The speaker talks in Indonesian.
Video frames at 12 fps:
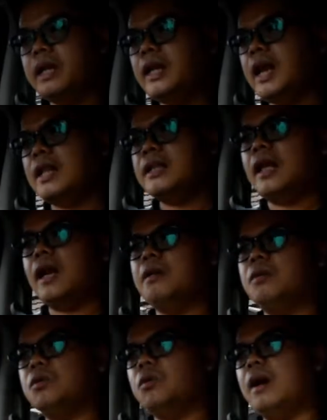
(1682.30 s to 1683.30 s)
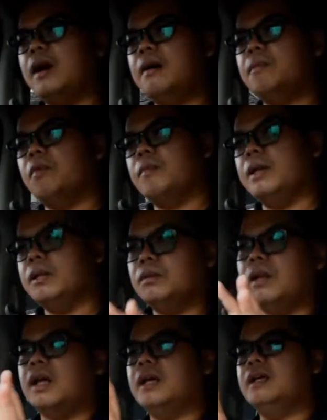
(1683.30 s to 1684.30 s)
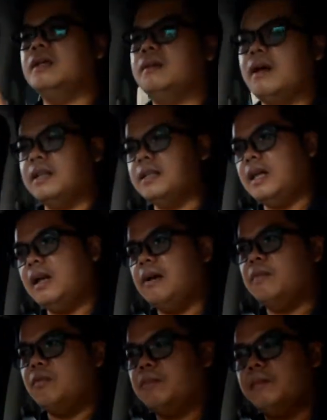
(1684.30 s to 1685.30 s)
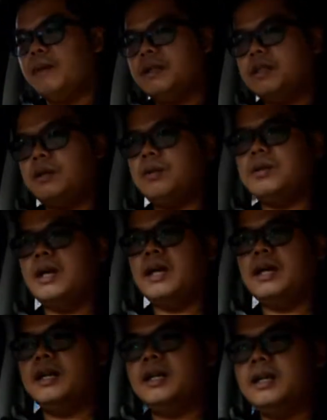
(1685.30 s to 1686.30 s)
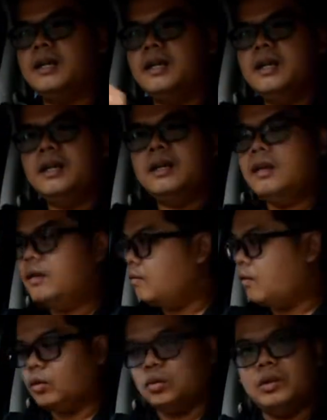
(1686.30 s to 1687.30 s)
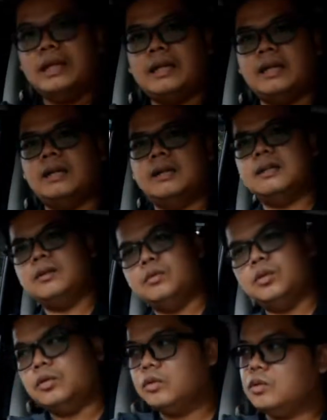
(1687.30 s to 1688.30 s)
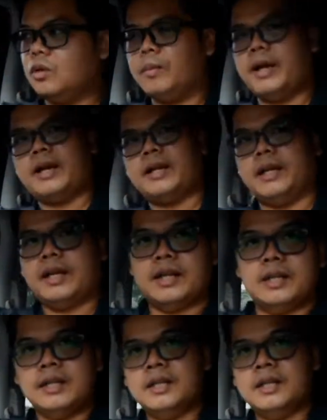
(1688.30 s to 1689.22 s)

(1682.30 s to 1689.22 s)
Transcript: nah, ini antara dua mobil itulah antara mobil Pajero dan Fortuner untuk shock breaker ya